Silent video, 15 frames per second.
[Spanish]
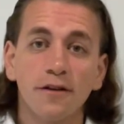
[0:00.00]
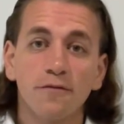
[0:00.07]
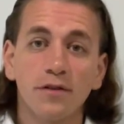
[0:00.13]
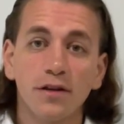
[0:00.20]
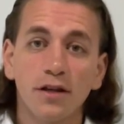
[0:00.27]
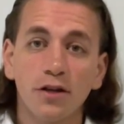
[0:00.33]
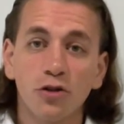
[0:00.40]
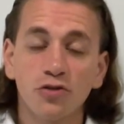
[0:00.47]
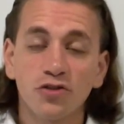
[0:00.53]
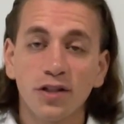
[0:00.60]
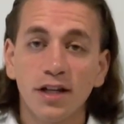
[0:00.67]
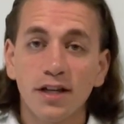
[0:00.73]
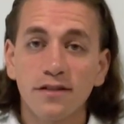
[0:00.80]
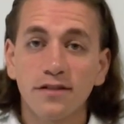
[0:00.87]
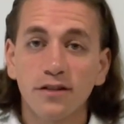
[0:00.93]
videos,
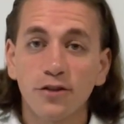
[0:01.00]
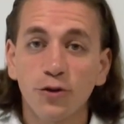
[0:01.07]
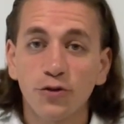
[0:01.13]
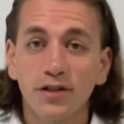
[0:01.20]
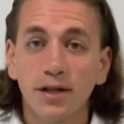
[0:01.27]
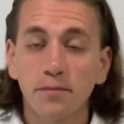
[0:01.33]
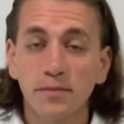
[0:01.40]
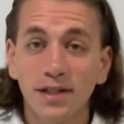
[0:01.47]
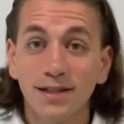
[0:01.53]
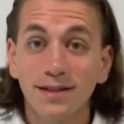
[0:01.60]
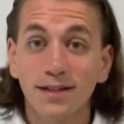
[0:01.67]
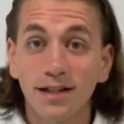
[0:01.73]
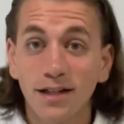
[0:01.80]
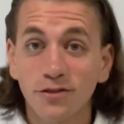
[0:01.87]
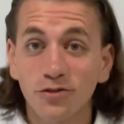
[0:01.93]
sino
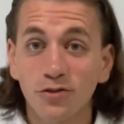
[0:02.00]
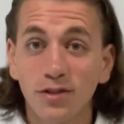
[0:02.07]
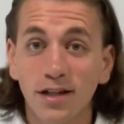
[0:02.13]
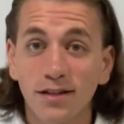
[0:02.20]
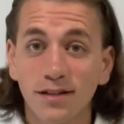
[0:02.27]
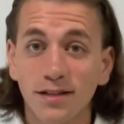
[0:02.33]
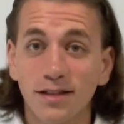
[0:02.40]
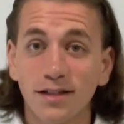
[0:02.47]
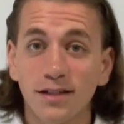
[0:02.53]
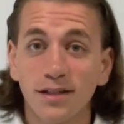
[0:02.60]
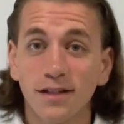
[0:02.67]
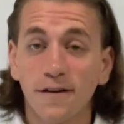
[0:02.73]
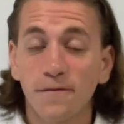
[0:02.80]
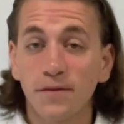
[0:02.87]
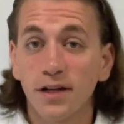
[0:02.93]
también de la ciudad
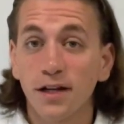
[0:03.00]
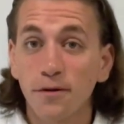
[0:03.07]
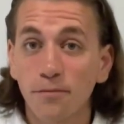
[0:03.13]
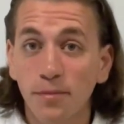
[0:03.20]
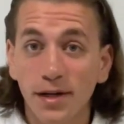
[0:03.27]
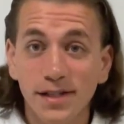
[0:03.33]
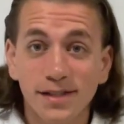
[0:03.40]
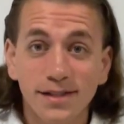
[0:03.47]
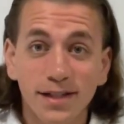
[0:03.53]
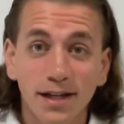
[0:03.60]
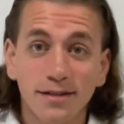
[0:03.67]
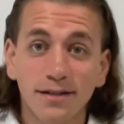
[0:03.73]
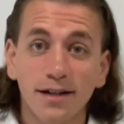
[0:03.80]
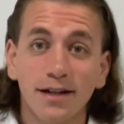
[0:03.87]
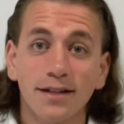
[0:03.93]
y del país
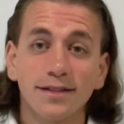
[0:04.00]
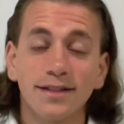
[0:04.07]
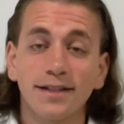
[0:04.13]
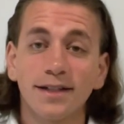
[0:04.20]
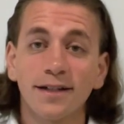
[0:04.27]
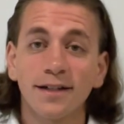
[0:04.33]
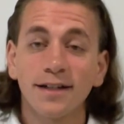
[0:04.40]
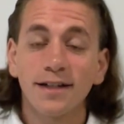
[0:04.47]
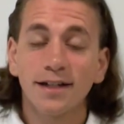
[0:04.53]
Qatar. Así que eh,